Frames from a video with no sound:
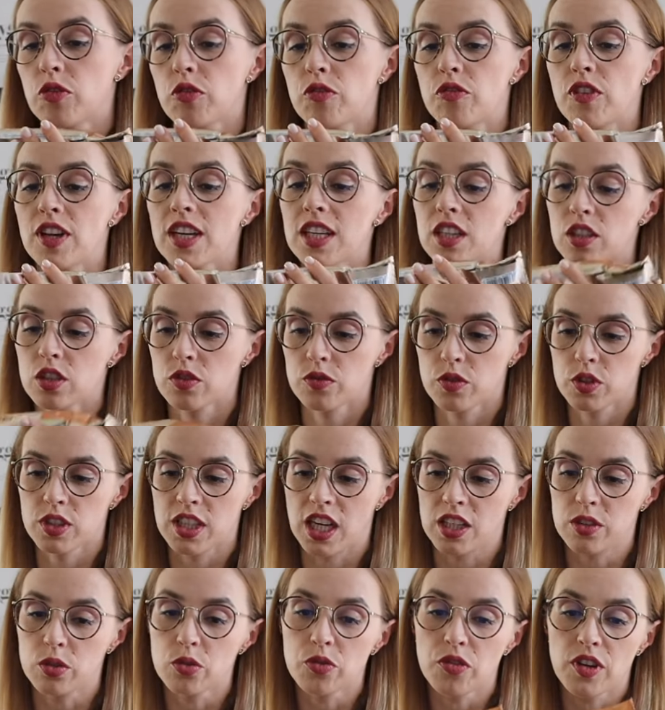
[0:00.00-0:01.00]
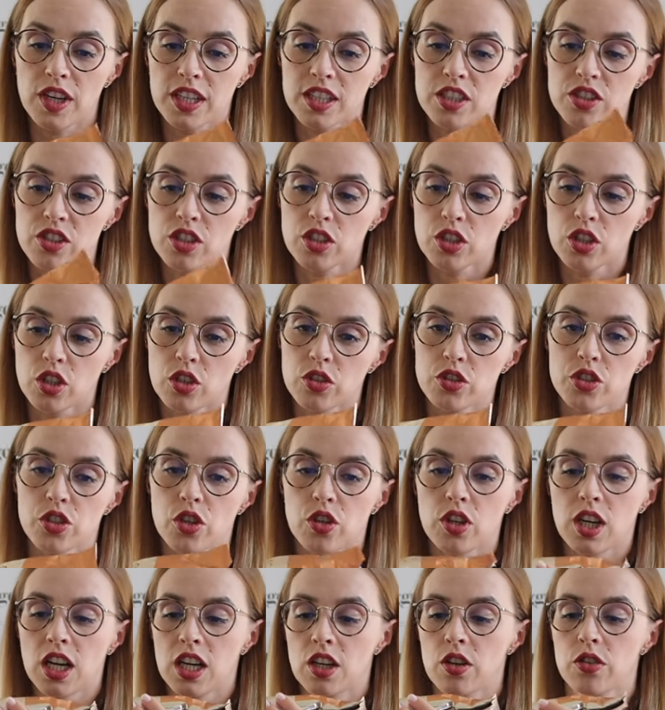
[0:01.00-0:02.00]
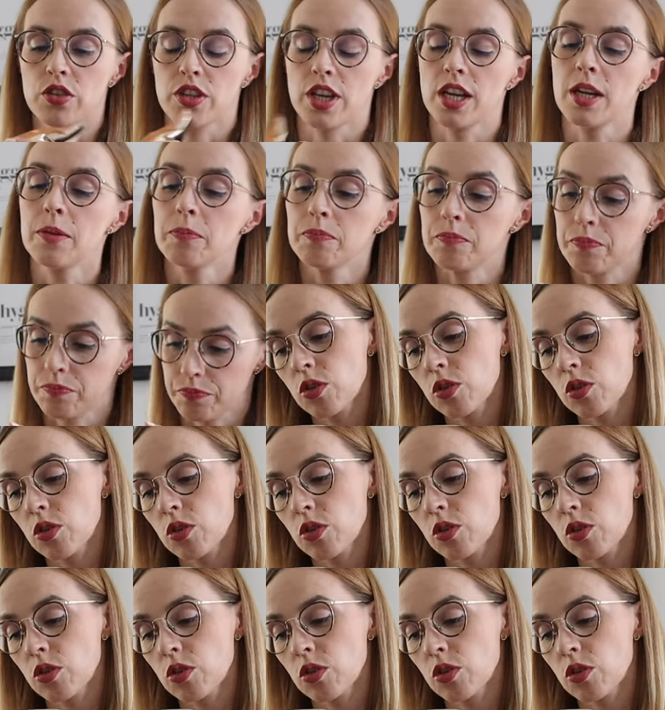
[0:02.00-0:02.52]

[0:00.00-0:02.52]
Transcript: węglowodanów, a jeżeli chodzi o kalorie,